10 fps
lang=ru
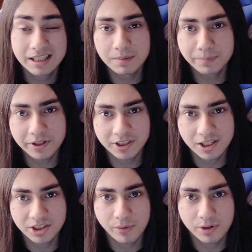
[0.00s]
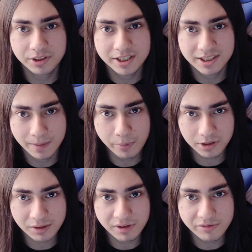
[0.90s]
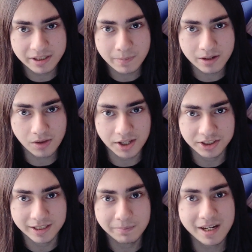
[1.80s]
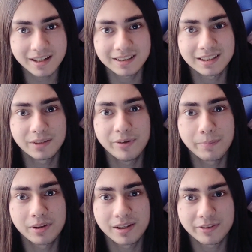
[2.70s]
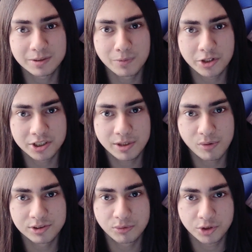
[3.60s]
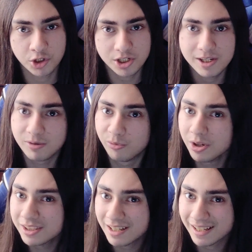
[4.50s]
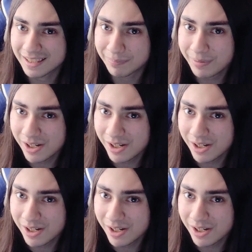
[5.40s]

Сам персонаж довольно-таки заботливый и весьма классный. Мне когда-то выпала возможность его озвучить. И вот как это